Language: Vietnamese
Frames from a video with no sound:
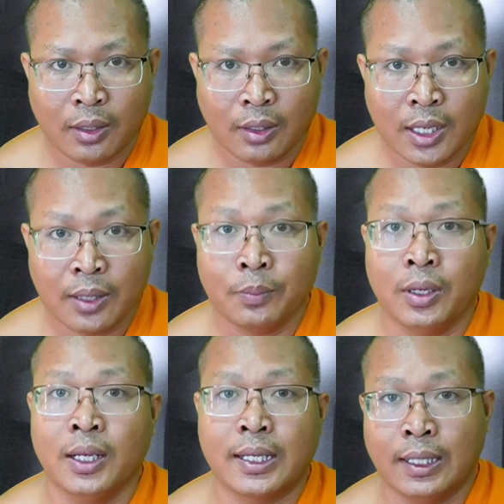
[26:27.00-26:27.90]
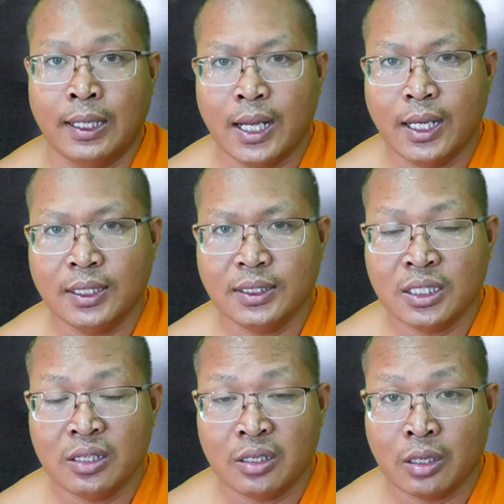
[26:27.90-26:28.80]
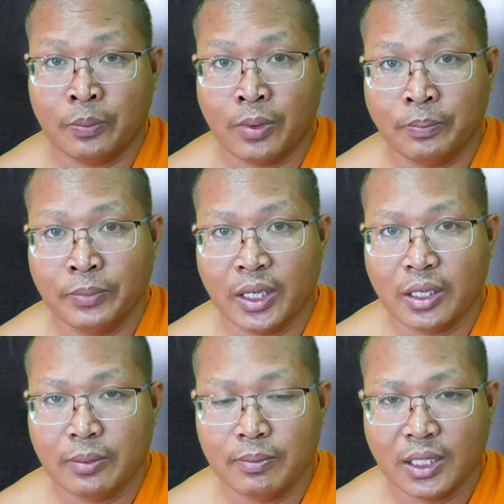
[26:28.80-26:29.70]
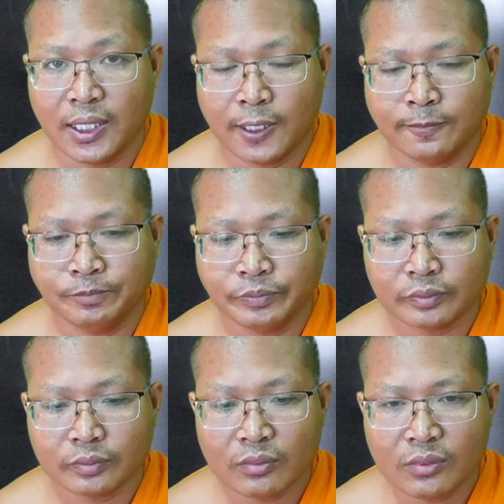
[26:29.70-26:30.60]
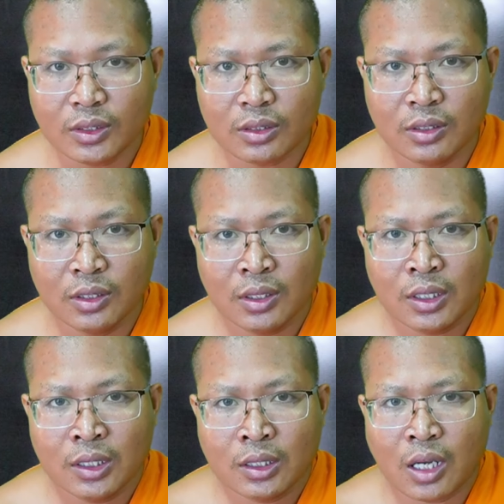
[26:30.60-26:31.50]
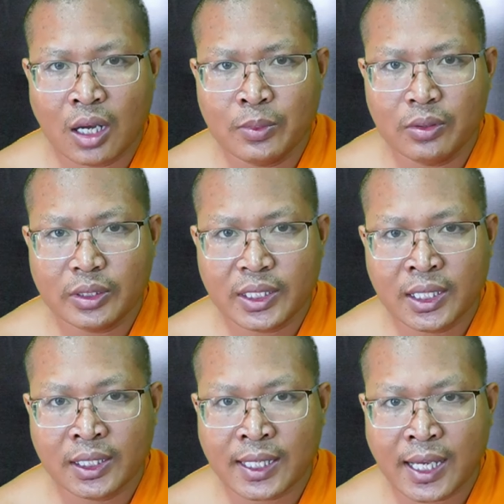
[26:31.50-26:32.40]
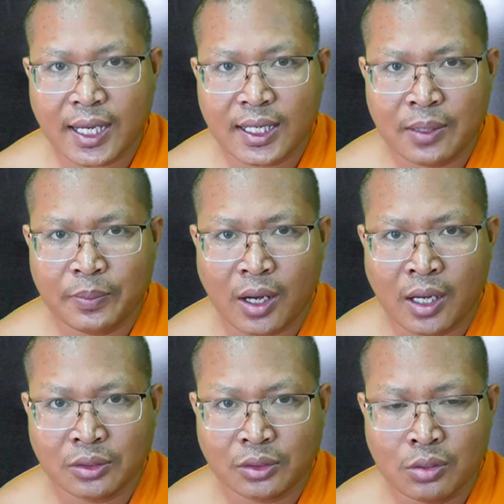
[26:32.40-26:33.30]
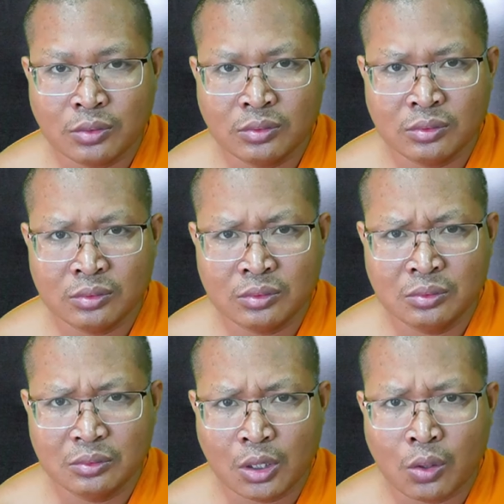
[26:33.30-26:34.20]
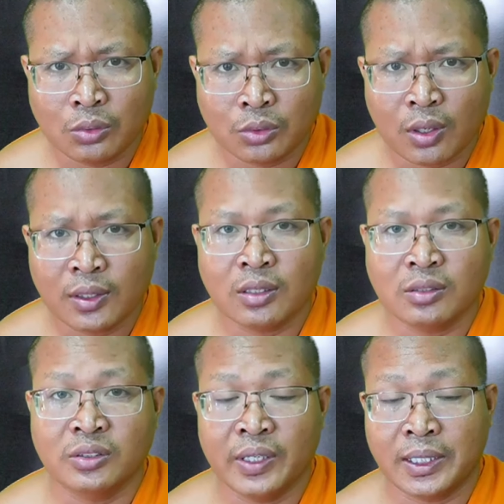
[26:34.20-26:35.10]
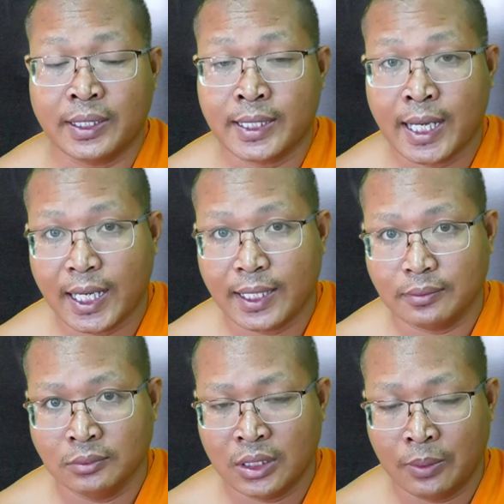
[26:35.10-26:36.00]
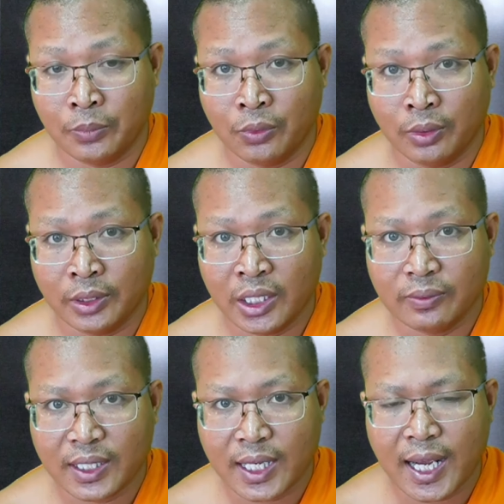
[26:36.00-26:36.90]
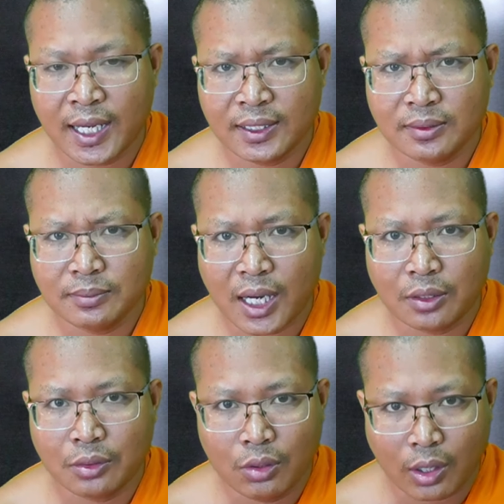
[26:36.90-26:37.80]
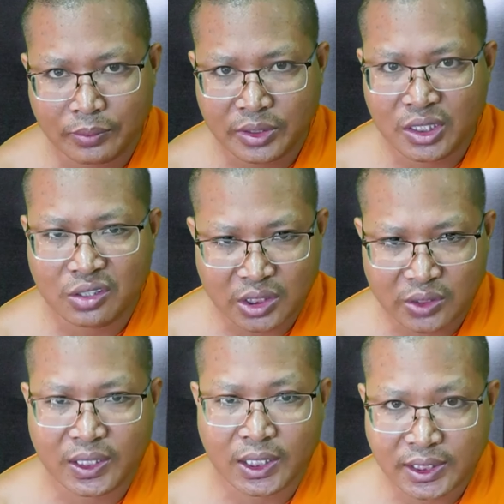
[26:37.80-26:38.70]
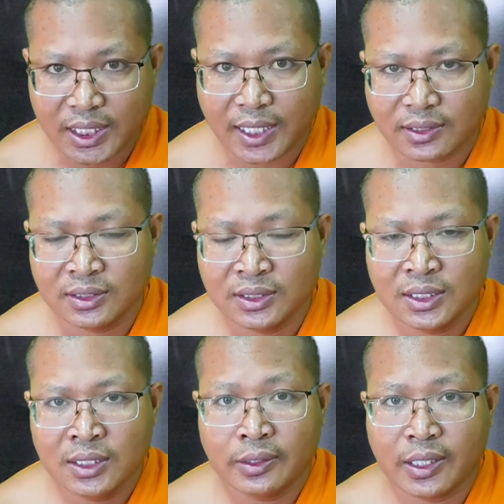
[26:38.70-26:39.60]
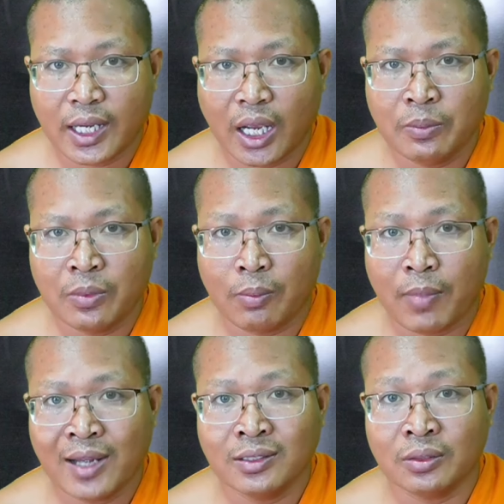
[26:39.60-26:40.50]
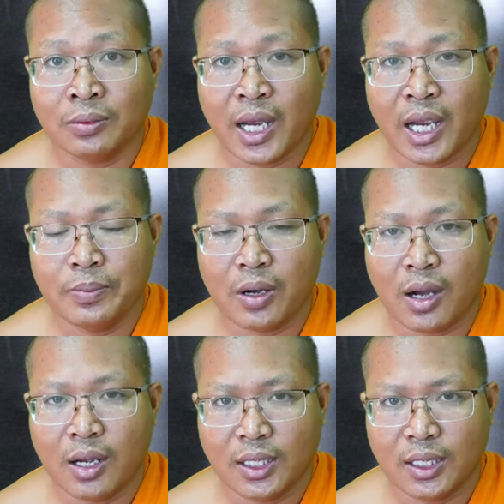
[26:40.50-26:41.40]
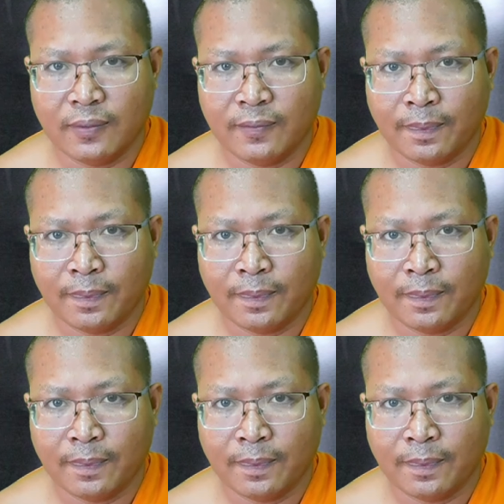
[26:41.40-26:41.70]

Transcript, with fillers: lực lật là nó cái việc bộc biện để mật năng đó môi tiết ca để bọn trung trâu trung nó xuyên tới chặt nó bộ tê và đa nâng bàn nôm vô xuyên tới chặt nâng ai màu băng thoai bọn